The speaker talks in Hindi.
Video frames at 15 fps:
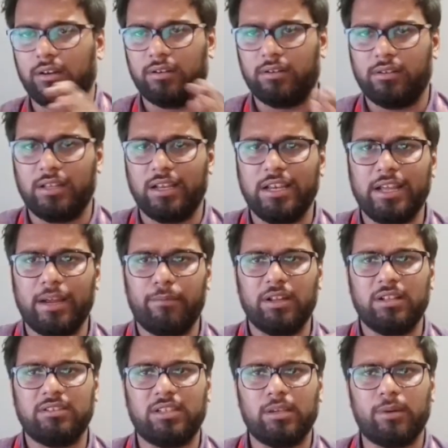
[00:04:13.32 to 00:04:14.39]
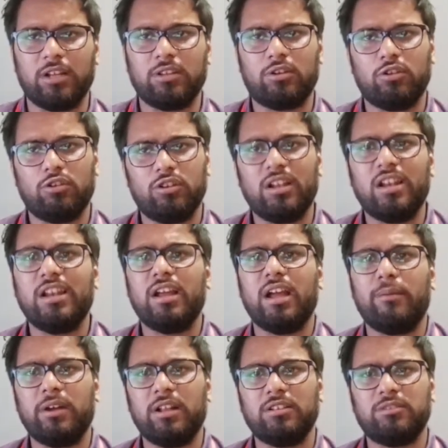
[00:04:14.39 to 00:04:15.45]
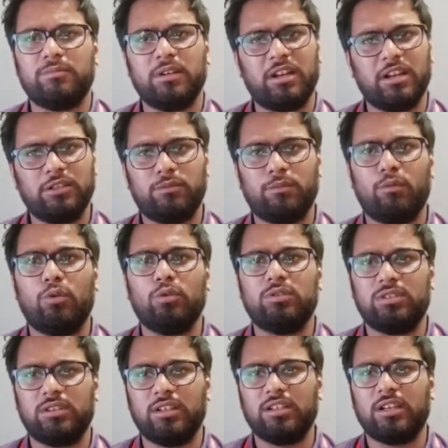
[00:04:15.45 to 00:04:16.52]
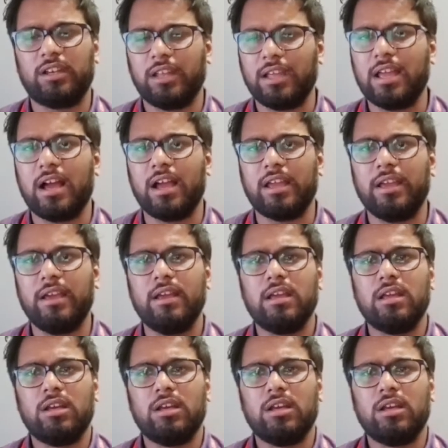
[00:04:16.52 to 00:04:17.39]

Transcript: दिल्ली कैपिटल्स की बात करें तो दिल्ली कैपिटल्स में क्रिस वोक्स नजर नहीं आएंगे